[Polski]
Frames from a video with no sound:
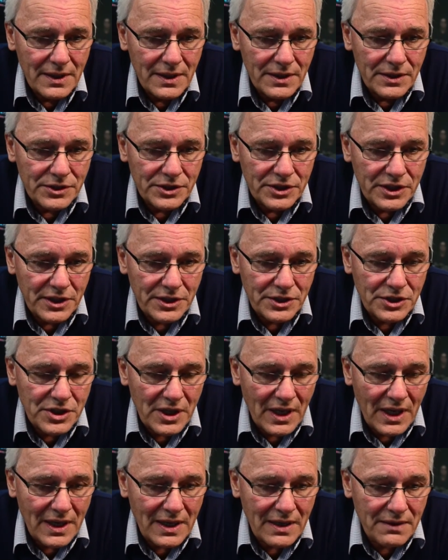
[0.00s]
rzecz,
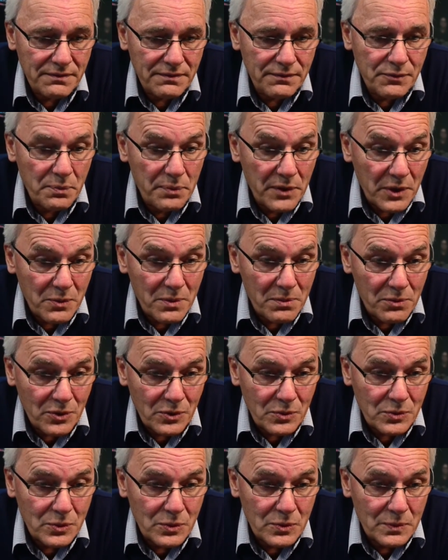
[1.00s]
a w ubiegłym
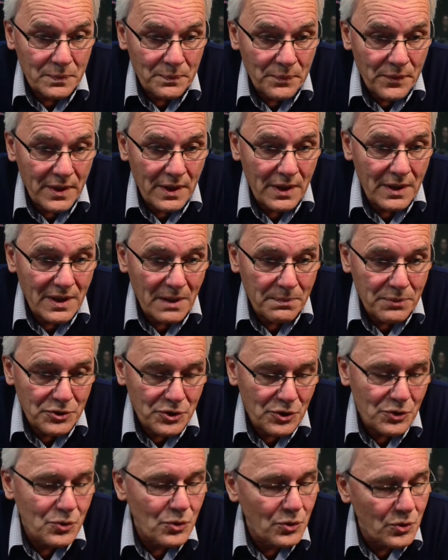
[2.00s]
roku na
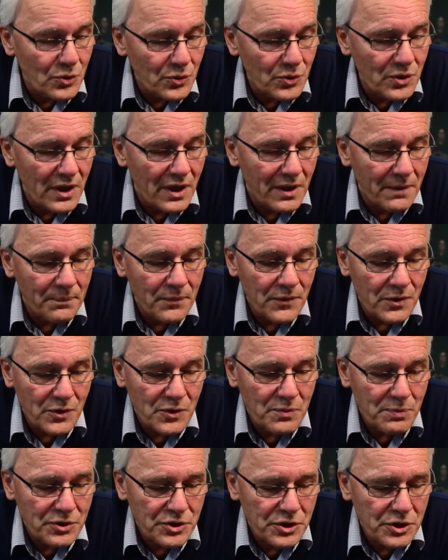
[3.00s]
początku grudnia
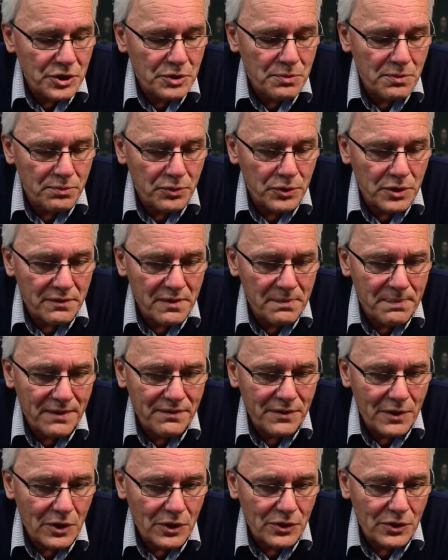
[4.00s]
rozpoczęliśmy budowę
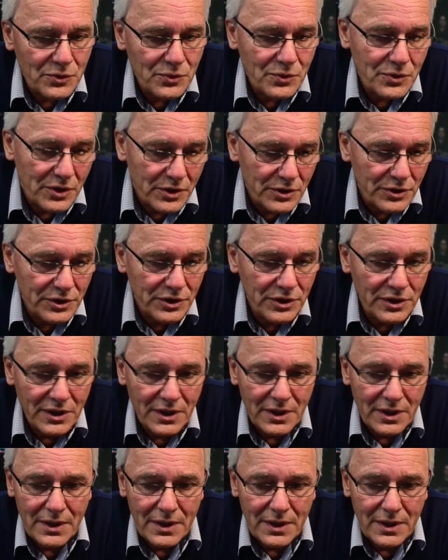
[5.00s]
pawilonu, no i